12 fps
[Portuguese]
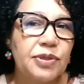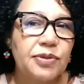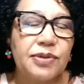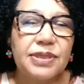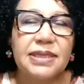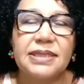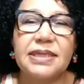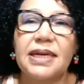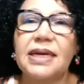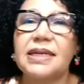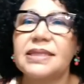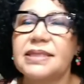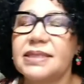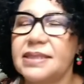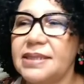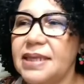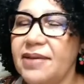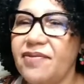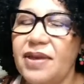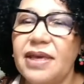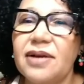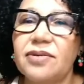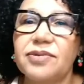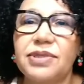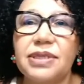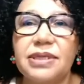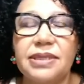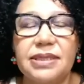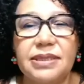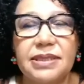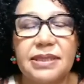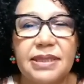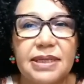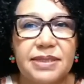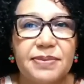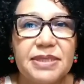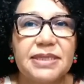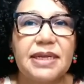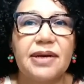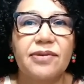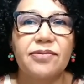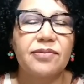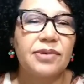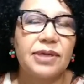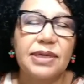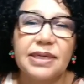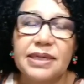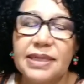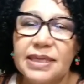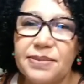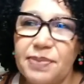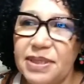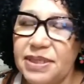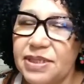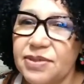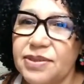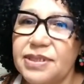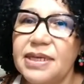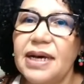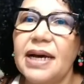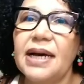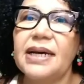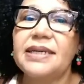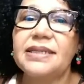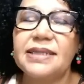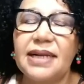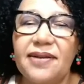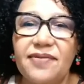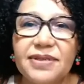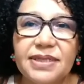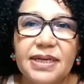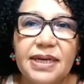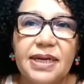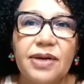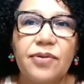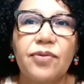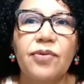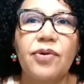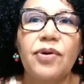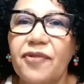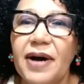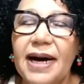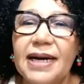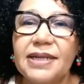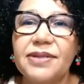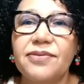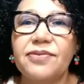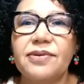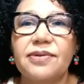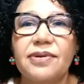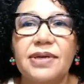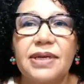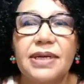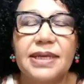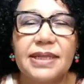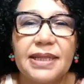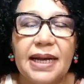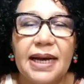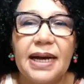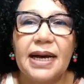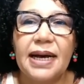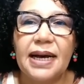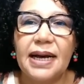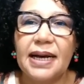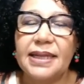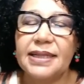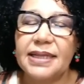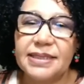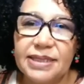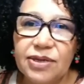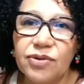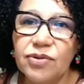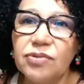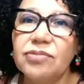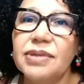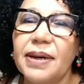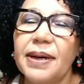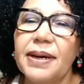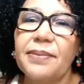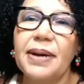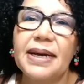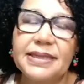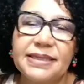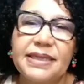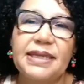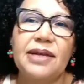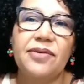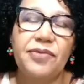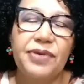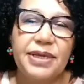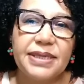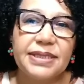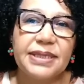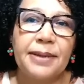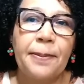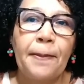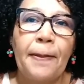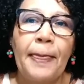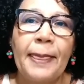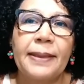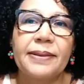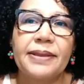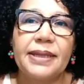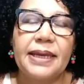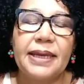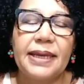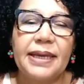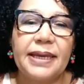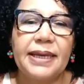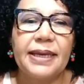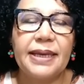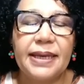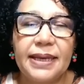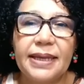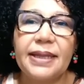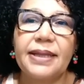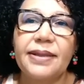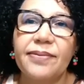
todas as né, veículos de, de, de transmissão das mídias sociais, televisão, o fato da, da CEO da Magazine Luiza ter